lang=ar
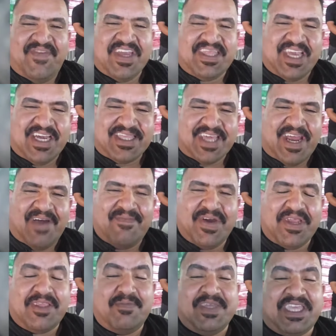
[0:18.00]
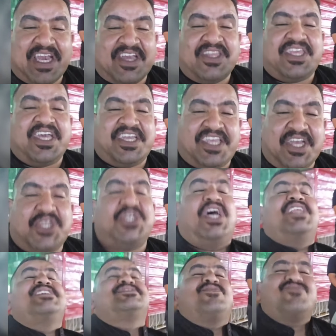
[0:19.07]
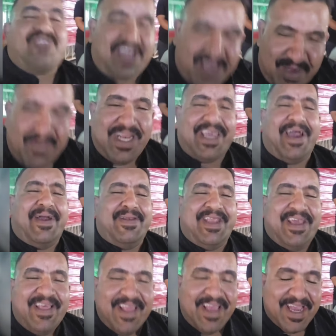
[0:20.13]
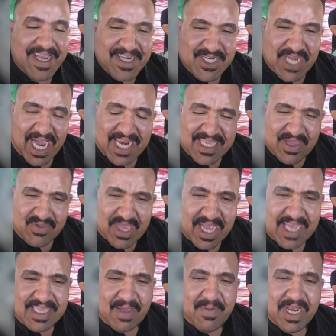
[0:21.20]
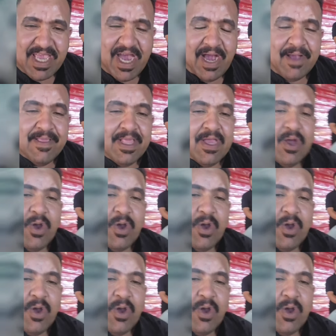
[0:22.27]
يفتح تراب تك تك شالي طق بالقاع شالته طقته بالقاع